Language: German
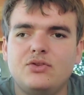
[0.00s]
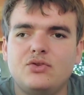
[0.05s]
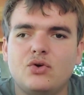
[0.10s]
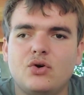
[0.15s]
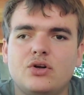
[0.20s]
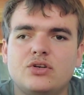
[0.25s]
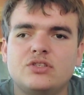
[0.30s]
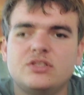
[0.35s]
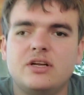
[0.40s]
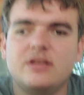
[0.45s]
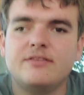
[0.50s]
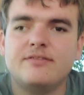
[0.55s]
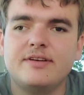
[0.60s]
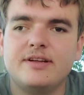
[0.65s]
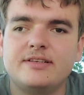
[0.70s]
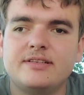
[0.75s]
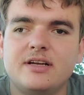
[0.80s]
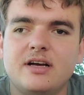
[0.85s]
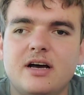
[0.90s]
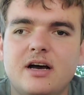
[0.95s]

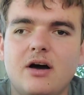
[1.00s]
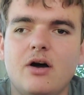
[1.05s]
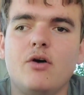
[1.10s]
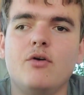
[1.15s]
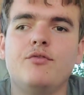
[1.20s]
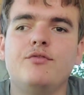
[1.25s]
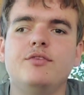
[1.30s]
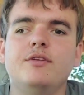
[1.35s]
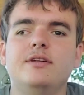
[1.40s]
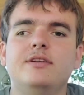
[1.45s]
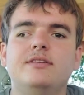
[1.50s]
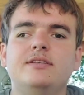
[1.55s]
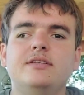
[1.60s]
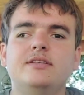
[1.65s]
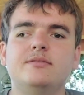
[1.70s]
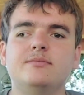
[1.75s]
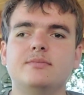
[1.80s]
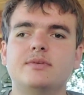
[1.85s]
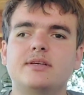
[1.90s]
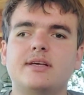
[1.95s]
Deutschlandwetter auf
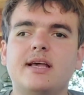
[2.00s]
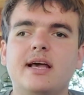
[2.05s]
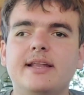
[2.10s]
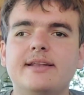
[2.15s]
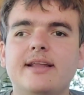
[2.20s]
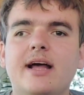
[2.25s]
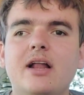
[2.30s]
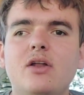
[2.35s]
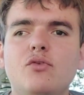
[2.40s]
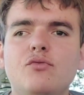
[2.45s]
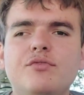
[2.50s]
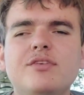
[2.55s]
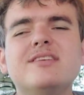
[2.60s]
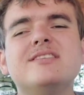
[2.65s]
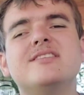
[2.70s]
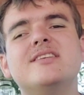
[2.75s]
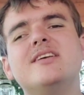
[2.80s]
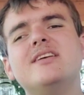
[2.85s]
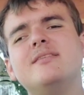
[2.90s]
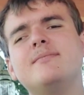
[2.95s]
diesem Kanal und wie
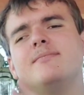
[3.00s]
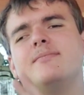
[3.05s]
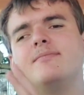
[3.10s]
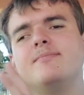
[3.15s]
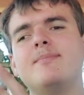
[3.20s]
ihr seht,